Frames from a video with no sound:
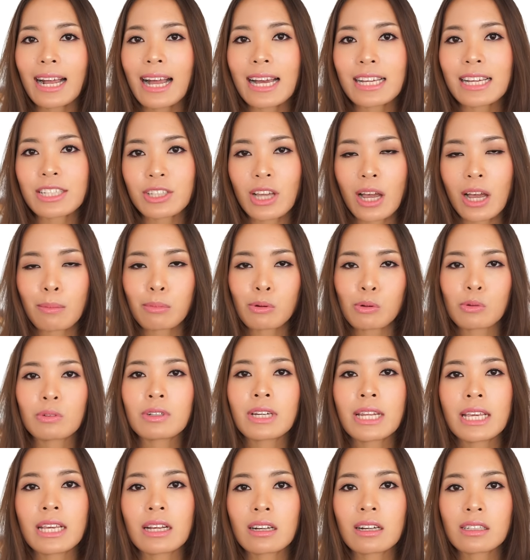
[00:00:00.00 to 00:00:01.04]
ใครชอบลุค
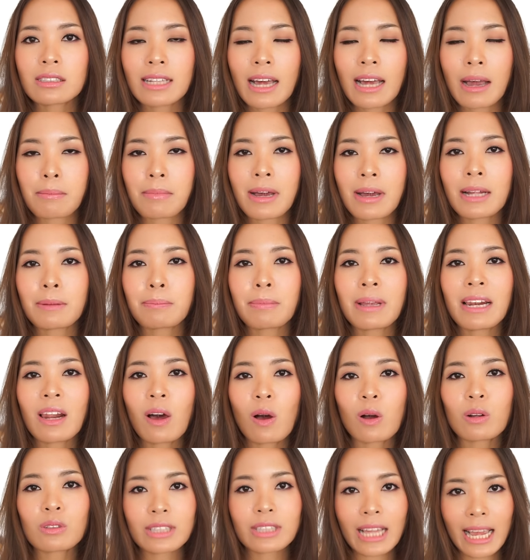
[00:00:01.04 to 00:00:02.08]
นี้ก็สามารถไปล
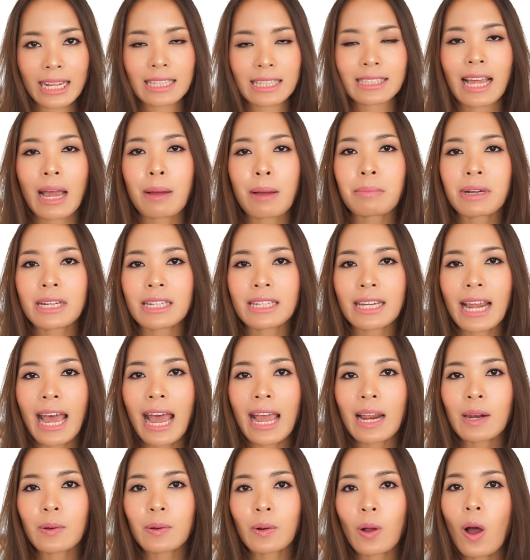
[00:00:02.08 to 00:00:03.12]
องแต่งตามกันได้
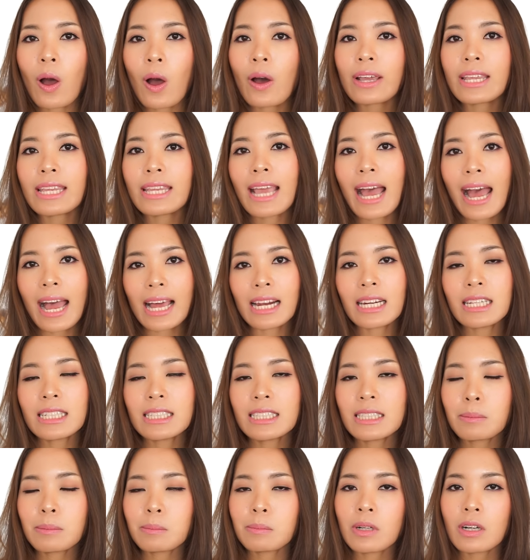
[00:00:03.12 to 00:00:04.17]
แล้วก็อย่าลื
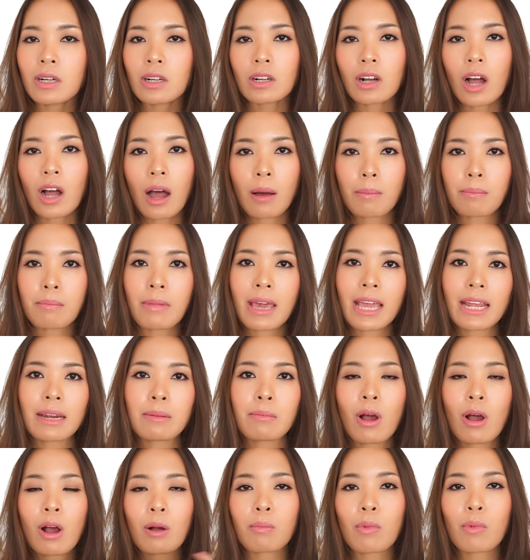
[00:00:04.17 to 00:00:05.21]
มคอมเมนต์
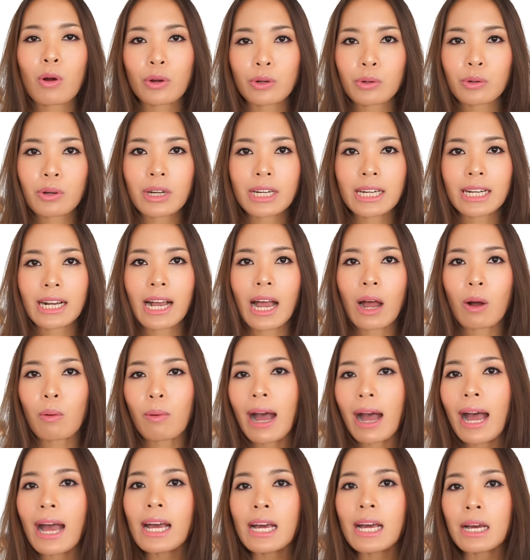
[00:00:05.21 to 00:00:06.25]
บอกโบด้วยนะคะ
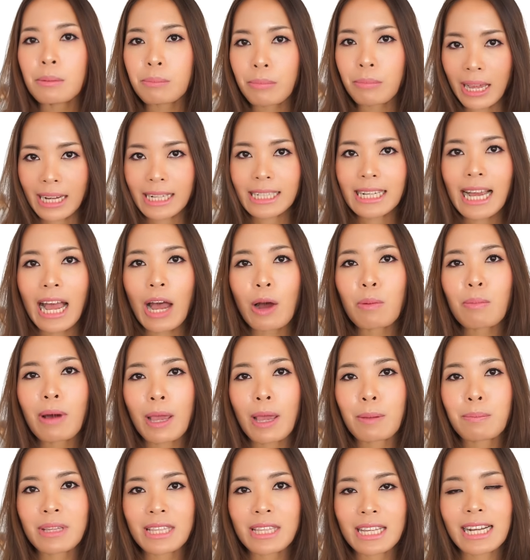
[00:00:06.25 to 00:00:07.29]
ว่าแบ็กกราวด์ใหม่
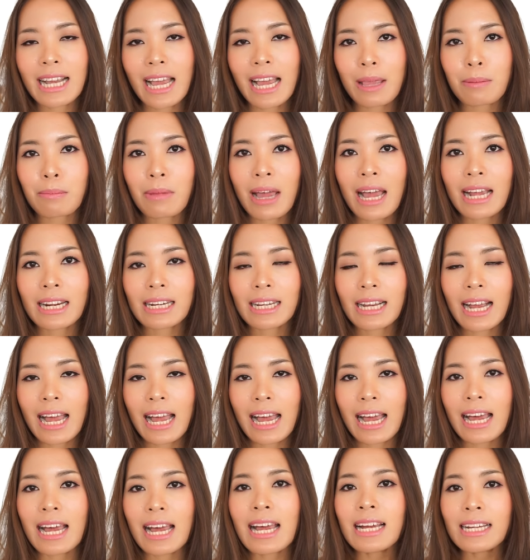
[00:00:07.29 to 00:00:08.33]
เป็นยังไงบ้างนะ
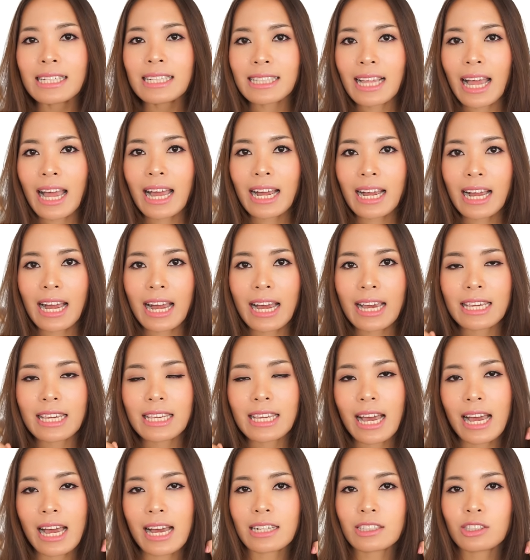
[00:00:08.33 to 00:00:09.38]
คะ ถ้าใคร
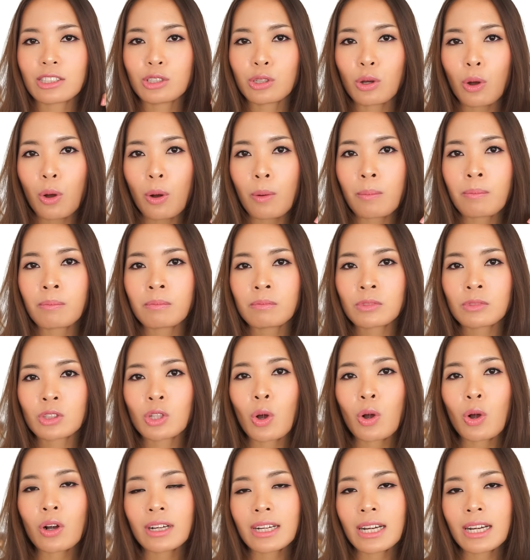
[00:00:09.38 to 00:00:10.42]
อยากชม
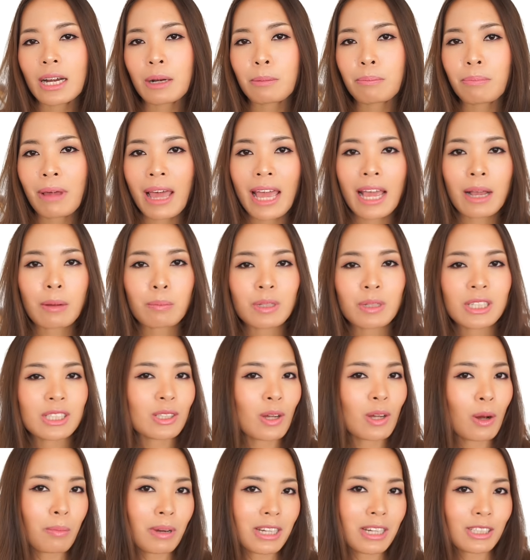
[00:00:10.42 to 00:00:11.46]
โต๊ะเครื่องแป้งปี
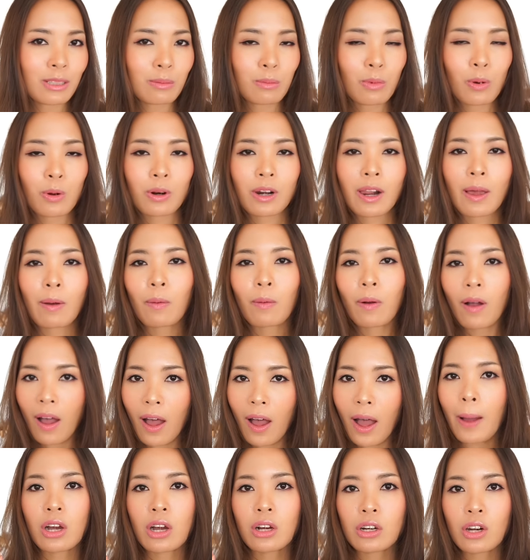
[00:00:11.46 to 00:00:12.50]
2016 แล้วก็
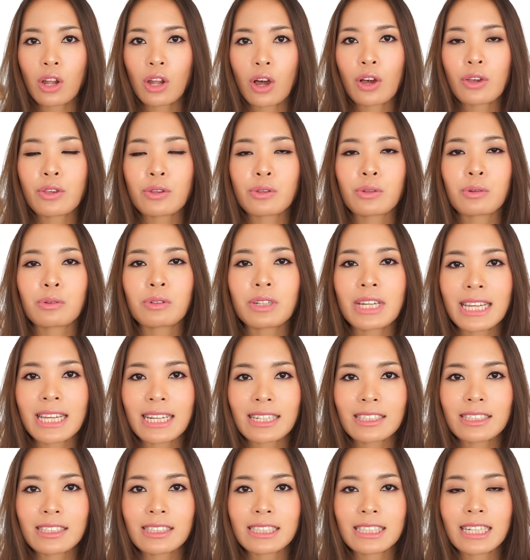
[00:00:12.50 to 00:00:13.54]
ต้องรออยู่ตรงนี้
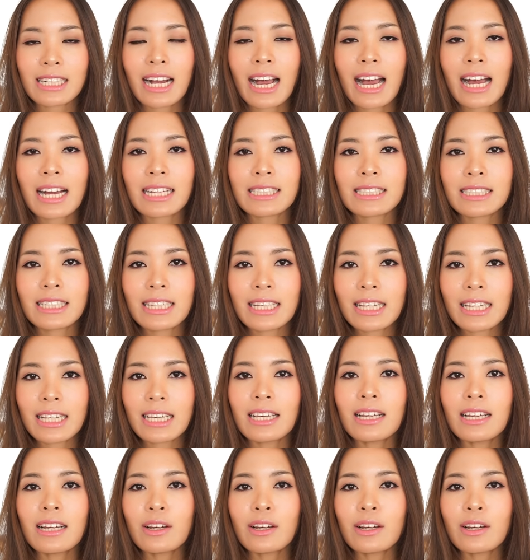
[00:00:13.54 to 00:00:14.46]
เลยนะคะ ที่